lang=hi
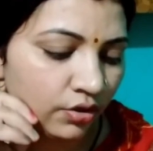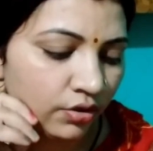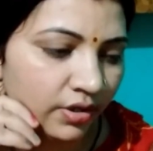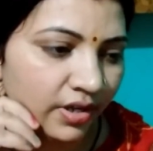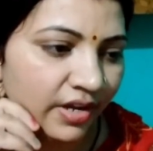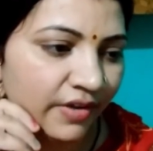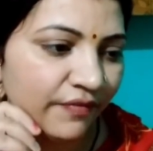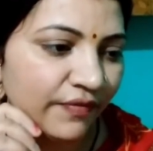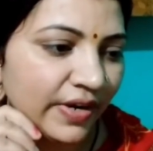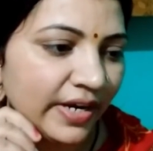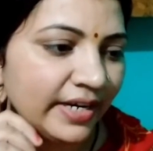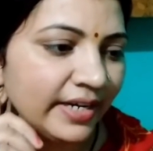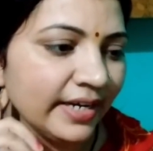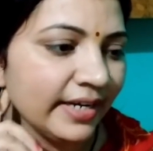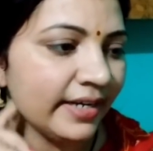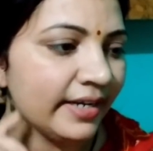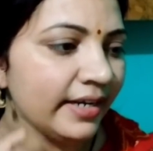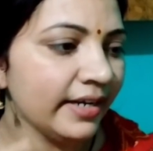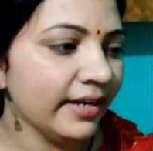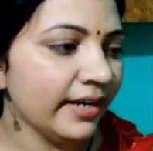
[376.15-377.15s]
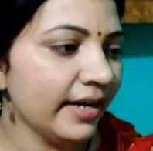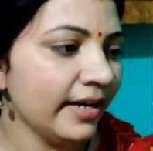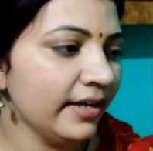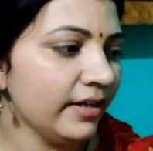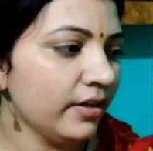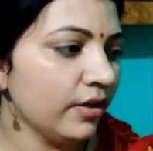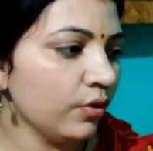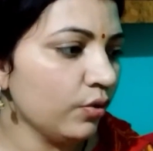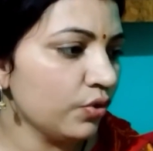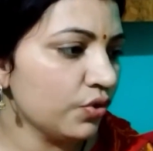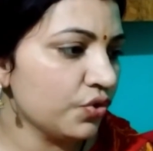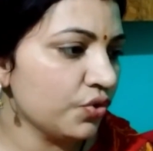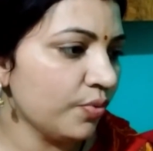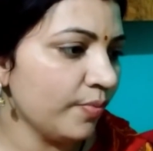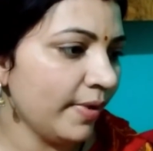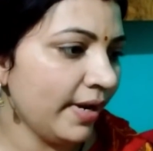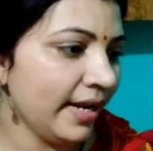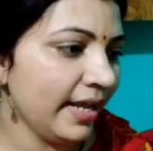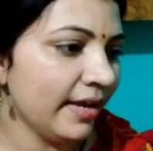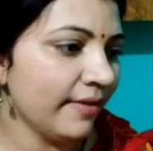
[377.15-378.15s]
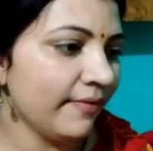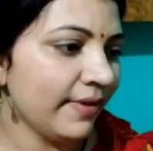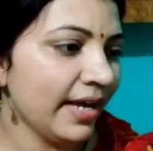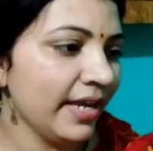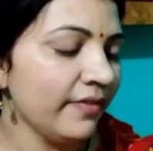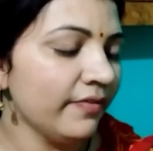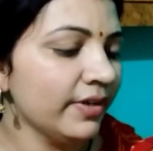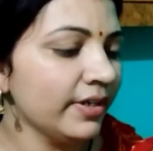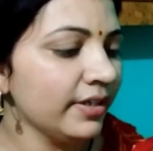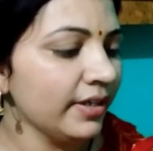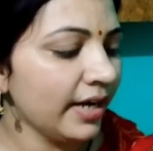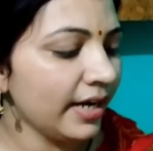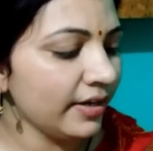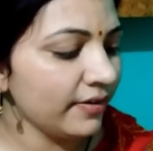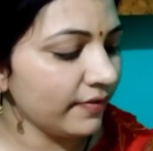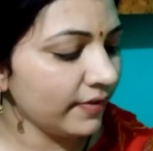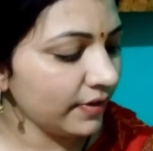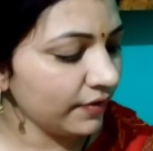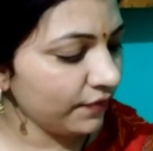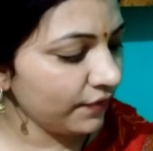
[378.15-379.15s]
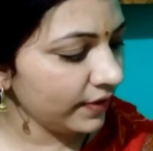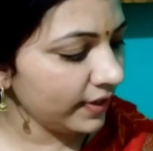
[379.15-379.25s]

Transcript: तो ये 189 के कुछ मिले हैं बाई वन गेट वन